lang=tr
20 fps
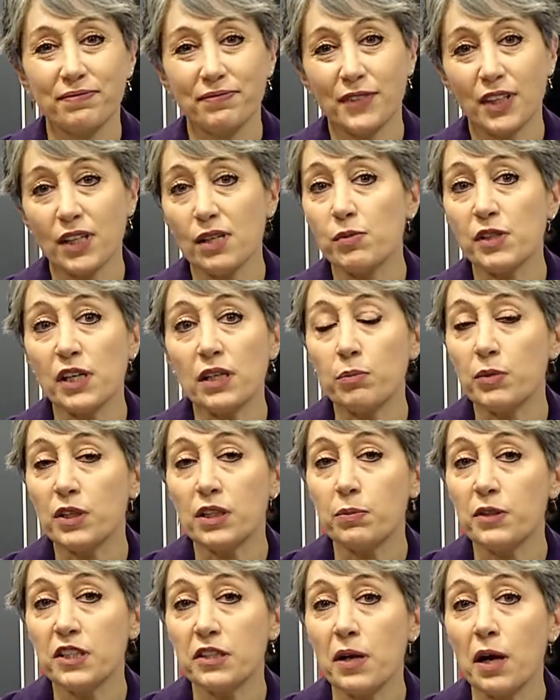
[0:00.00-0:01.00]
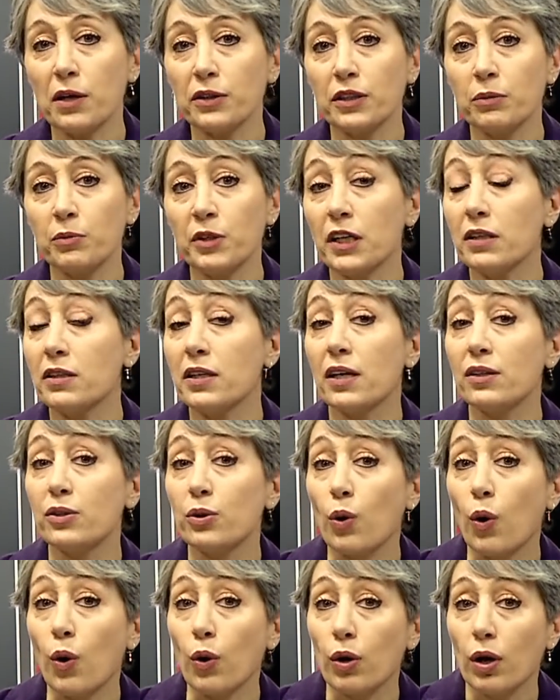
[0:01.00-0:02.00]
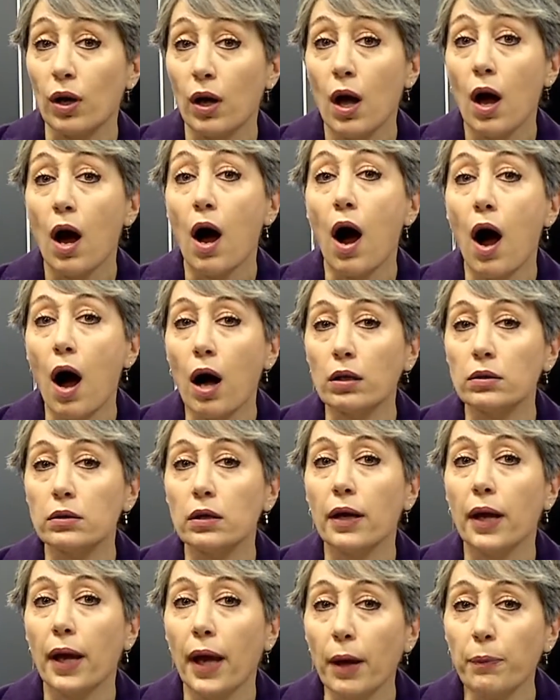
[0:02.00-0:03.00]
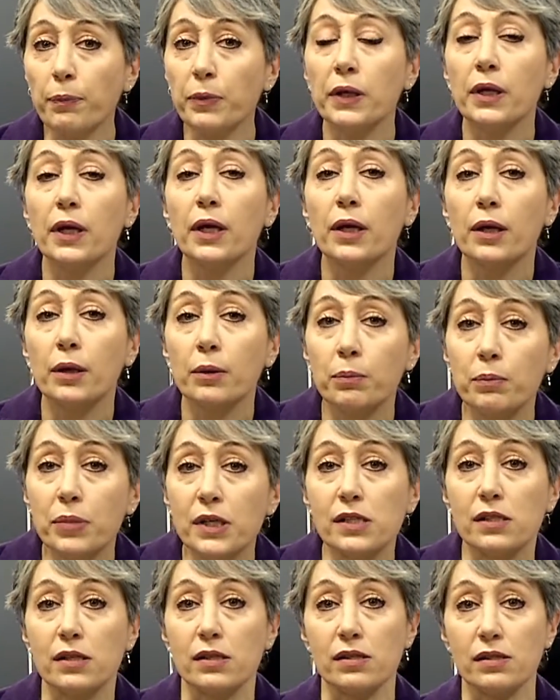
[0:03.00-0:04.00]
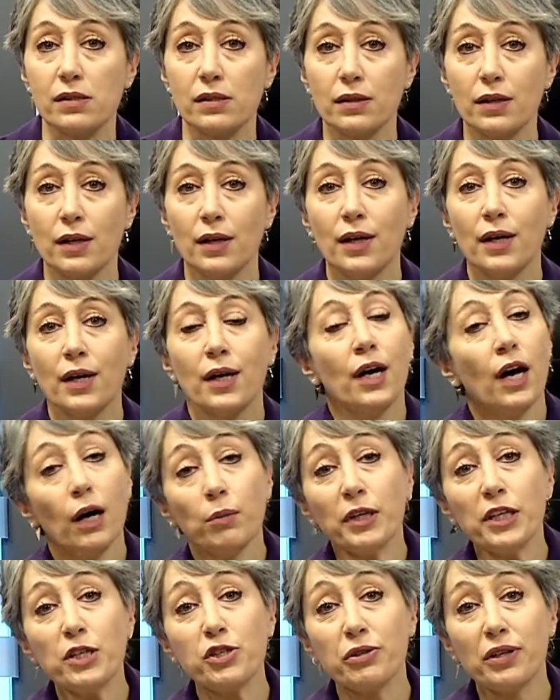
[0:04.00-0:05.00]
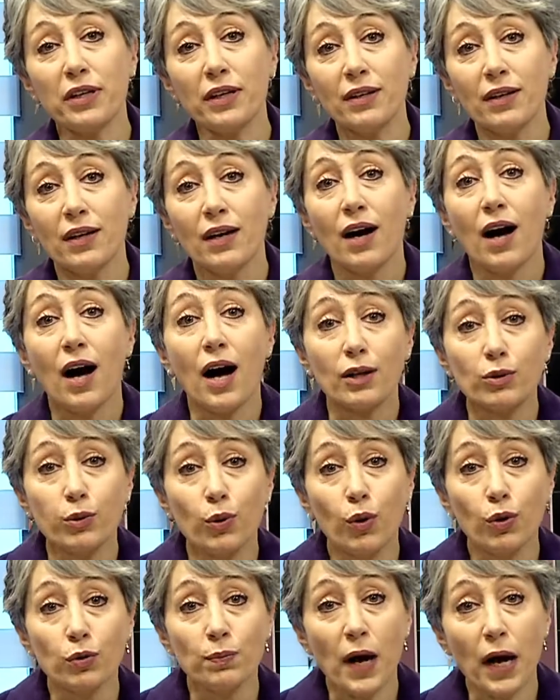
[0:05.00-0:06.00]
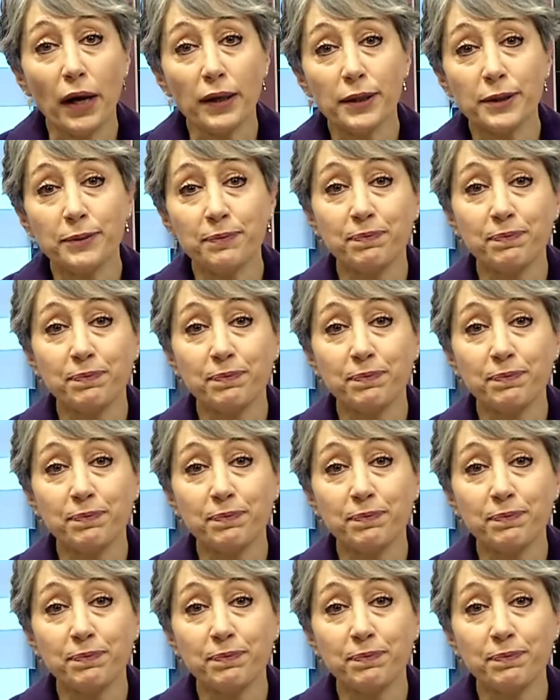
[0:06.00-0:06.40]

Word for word: Kimsenin birbirini anlamaya niyeti yok. Haklı hep biziz. Ama işte haklı olmak